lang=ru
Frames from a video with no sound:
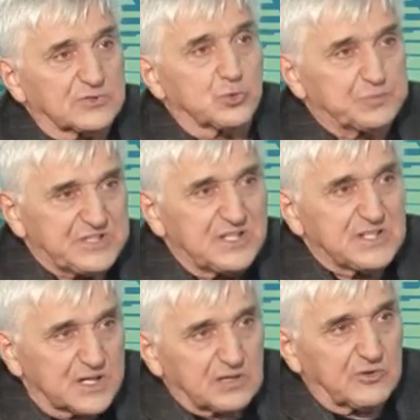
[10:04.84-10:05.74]

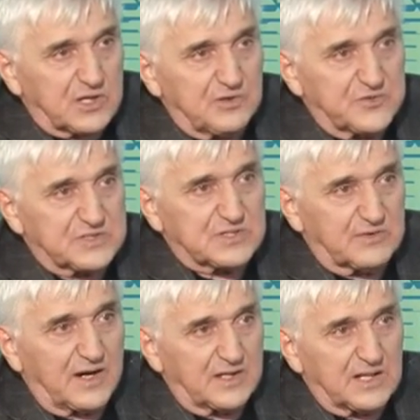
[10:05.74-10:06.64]
субсидирование
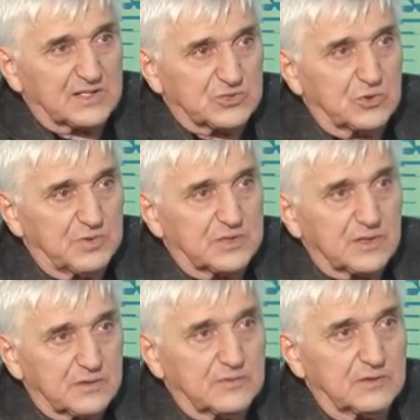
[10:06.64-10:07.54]
фестиваля должно быть.
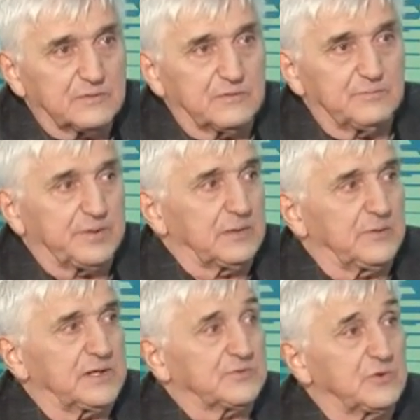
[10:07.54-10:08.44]
Э,
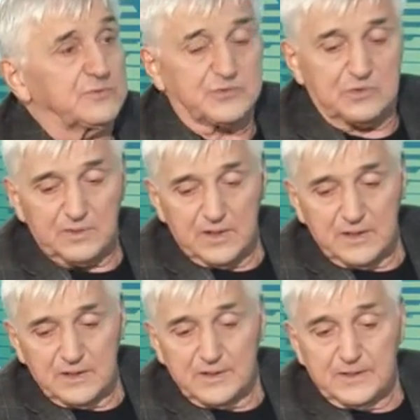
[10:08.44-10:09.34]
понимаешь? Угу, вот в чем. Угу.
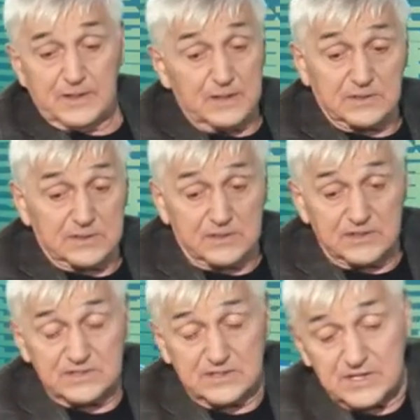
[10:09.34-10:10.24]
Это,
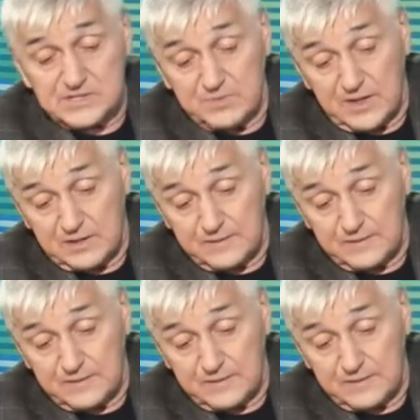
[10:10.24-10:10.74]
конечно, кошмар.